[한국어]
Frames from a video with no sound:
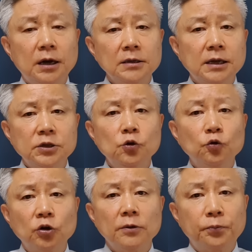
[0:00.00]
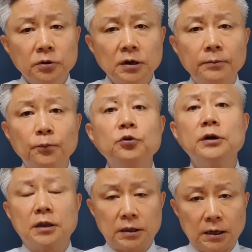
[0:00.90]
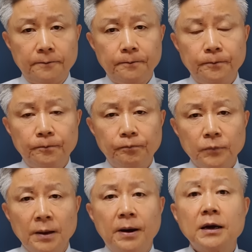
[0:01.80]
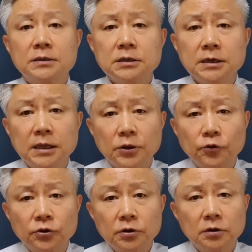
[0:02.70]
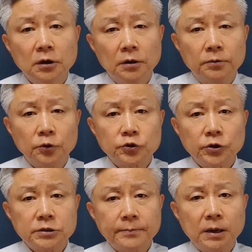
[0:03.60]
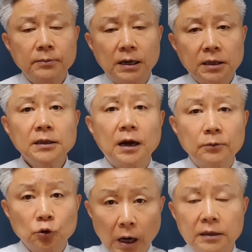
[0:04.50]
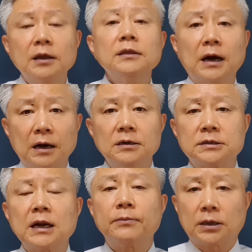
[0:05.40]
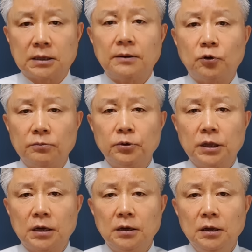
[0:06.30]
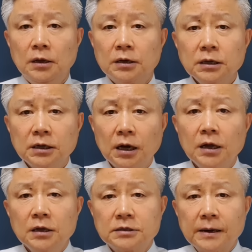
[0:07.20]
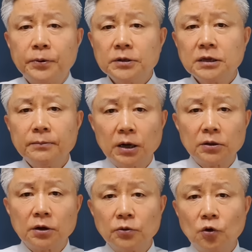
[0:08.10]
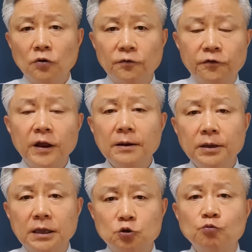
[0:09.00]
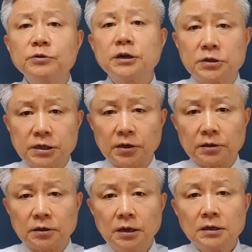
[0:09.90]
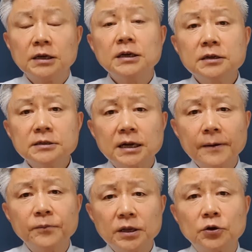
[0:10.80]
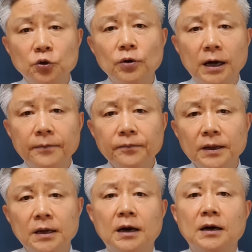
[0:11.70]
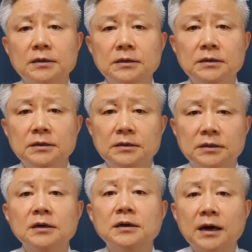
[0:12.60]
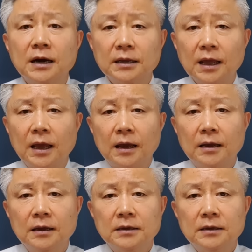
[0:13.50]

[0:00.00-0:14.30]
향한 행진공 노래 불러라 하면 불러야 된다. 박정희 대통령 요소에 참여하면 안 된다. 안 된다 할 사람 같아 보입니다. 그러니까 좌파들이 만들어 놓은 프레임에 따라서 움직이는 세력들. 그러니까 이런 사람들이 그동안 어, 이 여당의